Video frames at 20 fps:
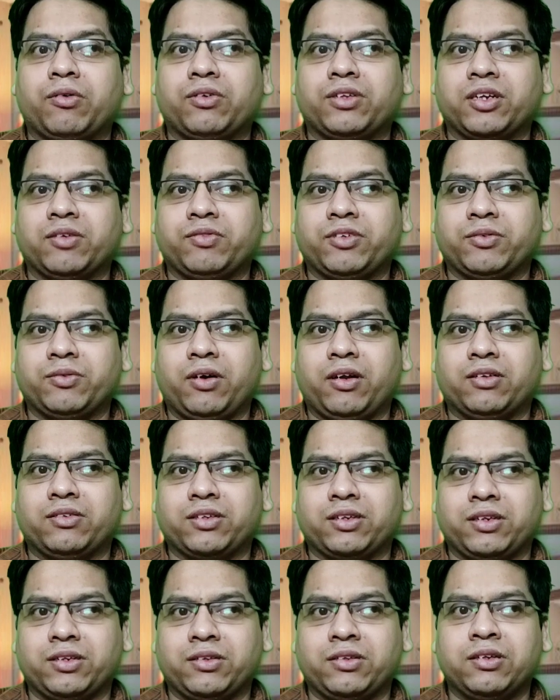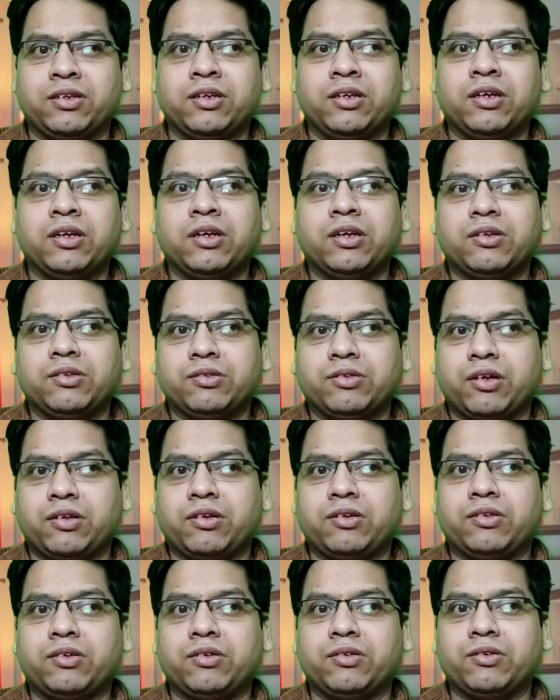रोड सेफ्टी वर्ल्ड सीरीज़
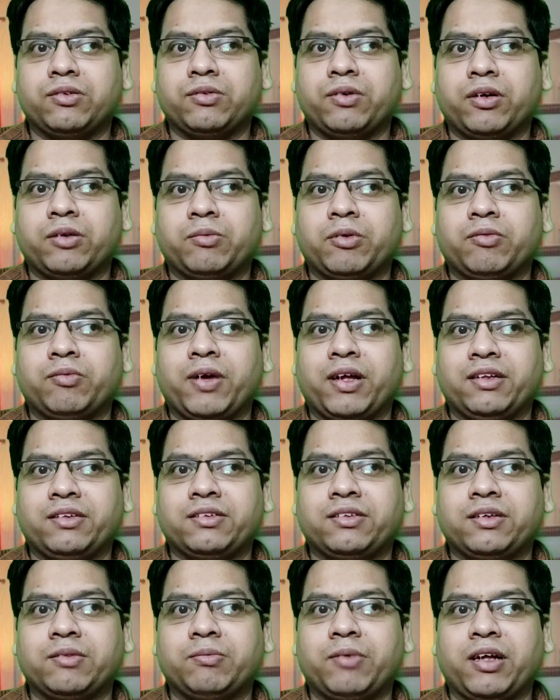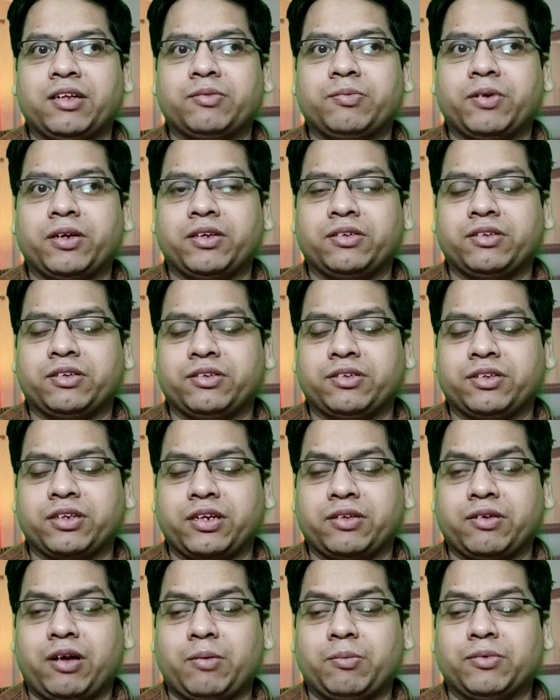2021 में बेस्ट से बेस्ट प्रडिक्शन
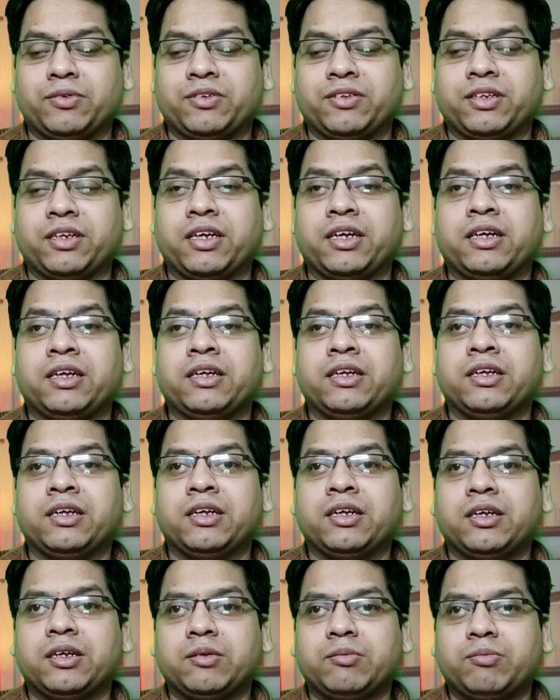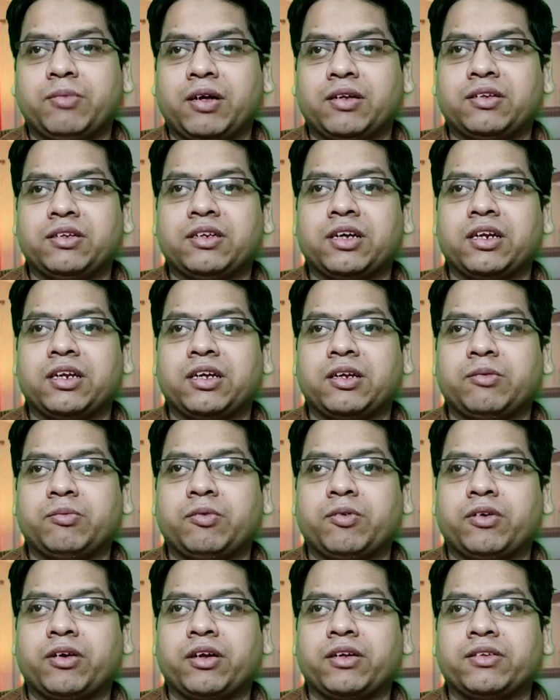चाहिए तो आप उनसे मैसेज करके
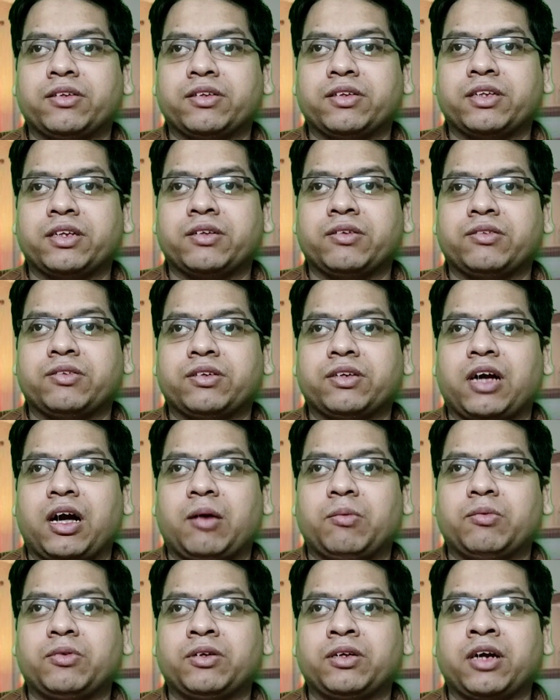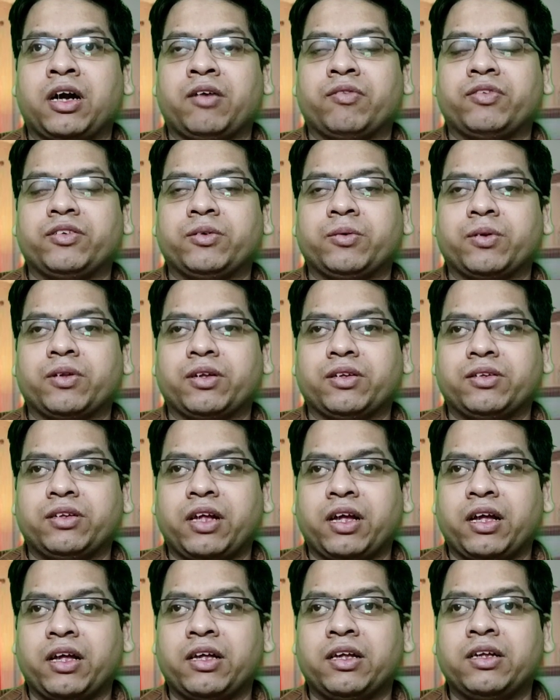रिपोर्ट ले सकते हैं दोस्तों काम उनका काफ़ी ज़बरदस्त
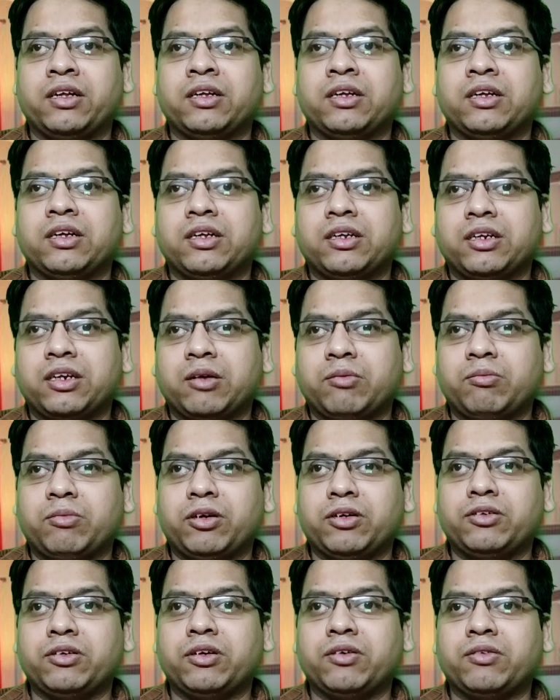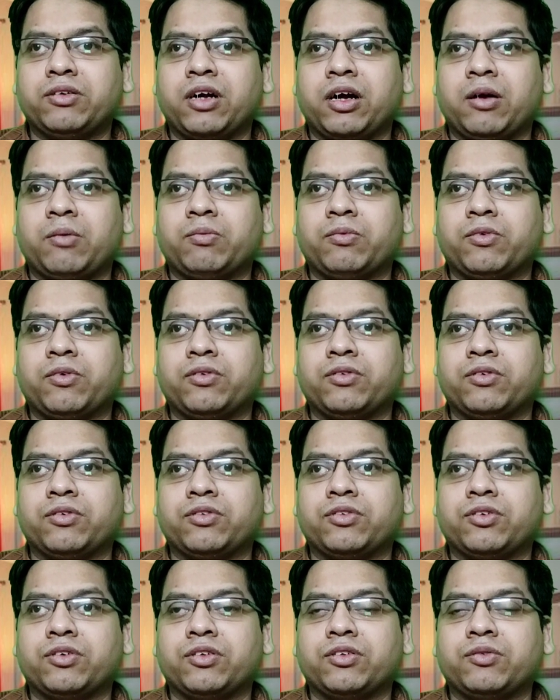है नंबर जो है उनका आपको
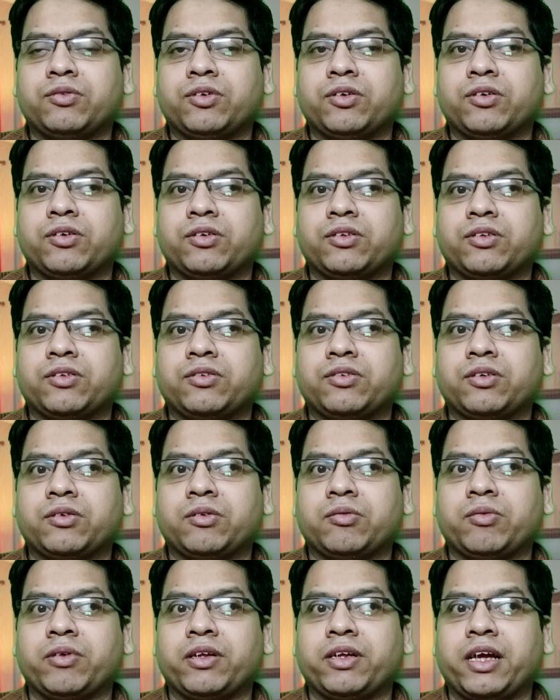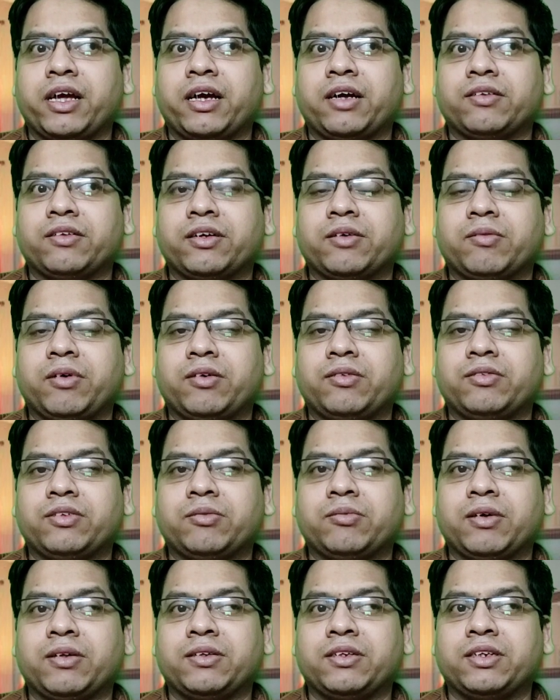दोस्तों इस वीडियो के डिस्क्रिप्शन में मिल जाएगा तो एक बार उनसे
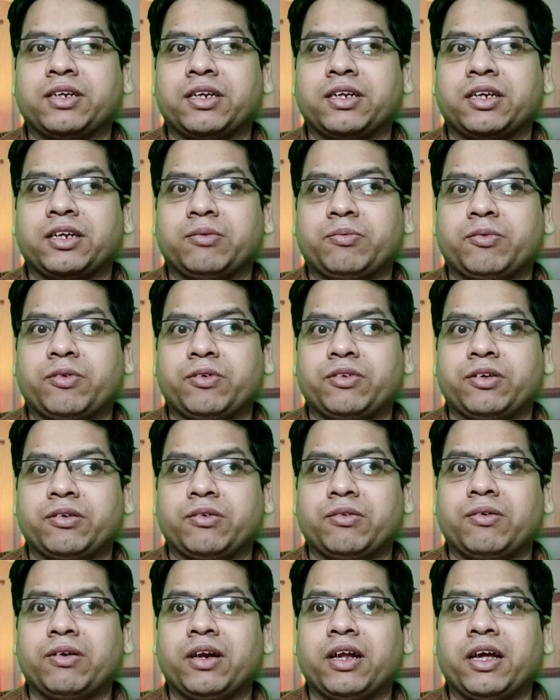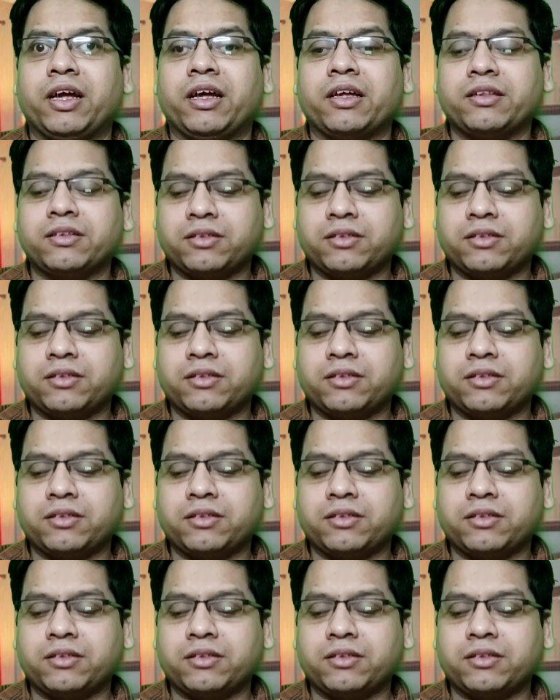मैसेज करके रिपोर्ट ज़रूर लें